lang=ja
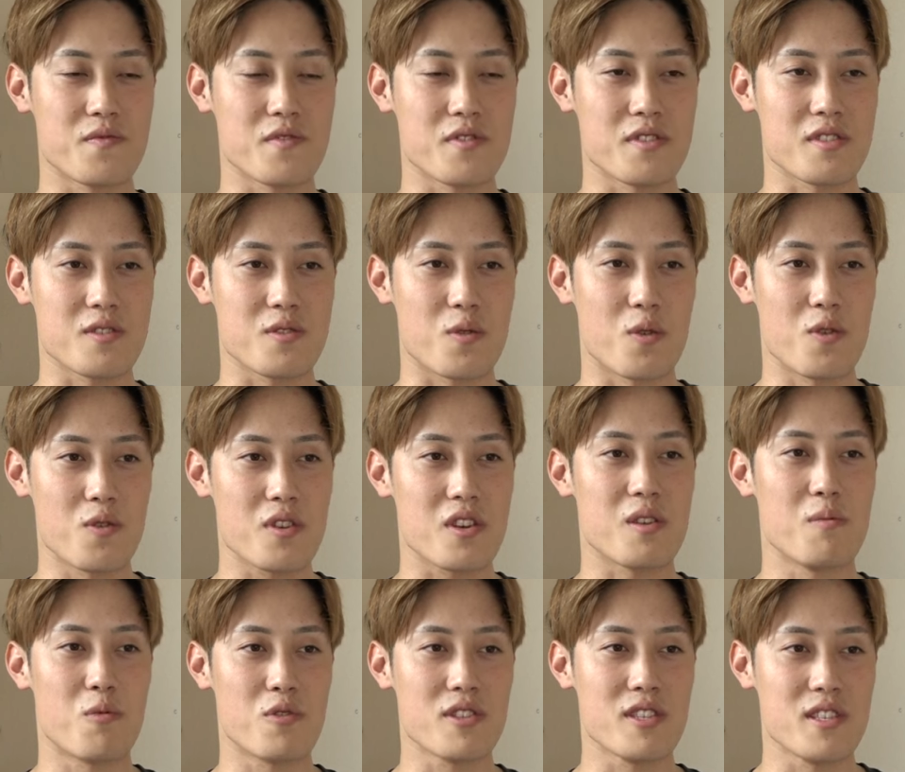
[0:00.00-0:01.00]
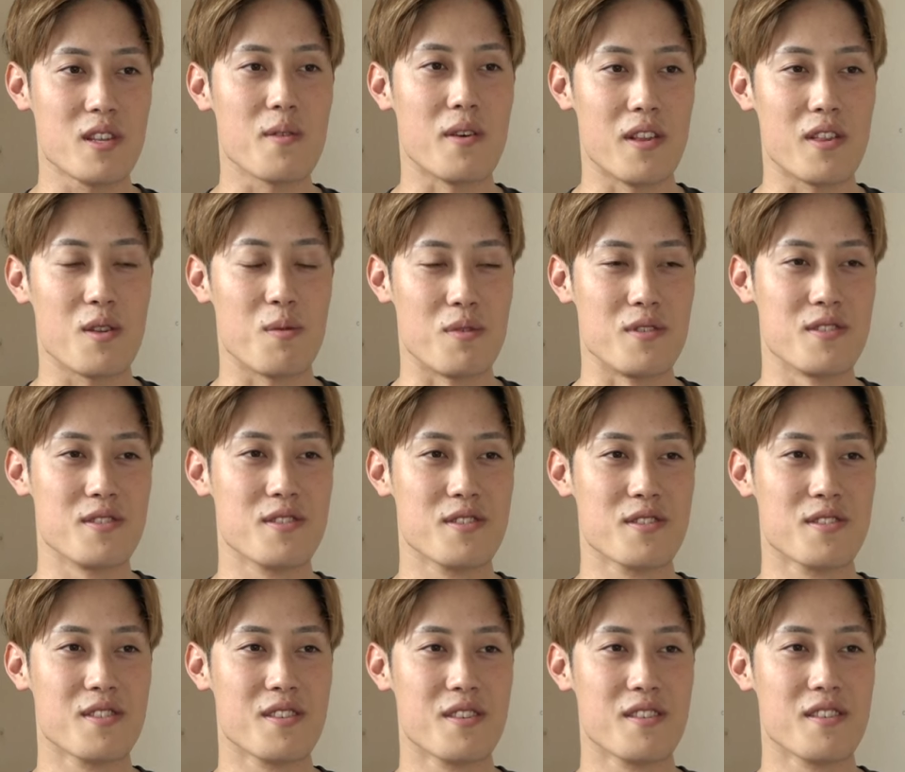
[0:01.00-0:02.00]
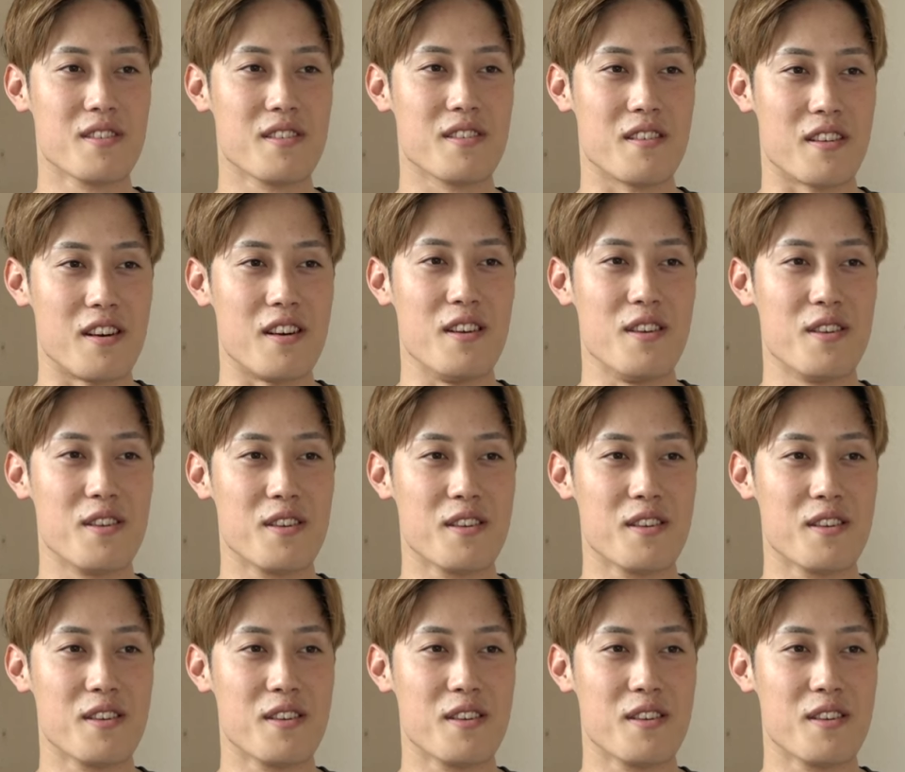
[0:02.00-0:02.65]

そういう気持ちではやってます。気持ちでは。はい。